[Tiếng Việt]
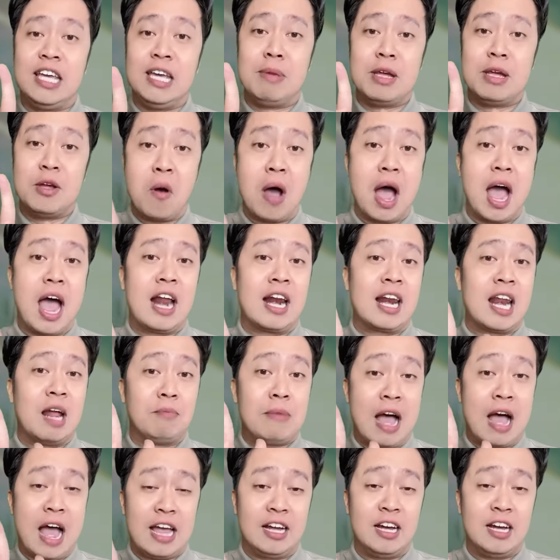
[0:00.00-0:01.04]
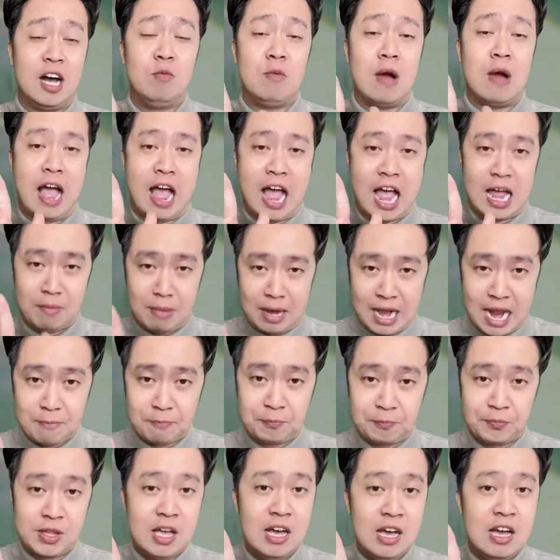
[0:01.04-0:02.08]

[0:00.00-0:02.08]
minh họa năm 2025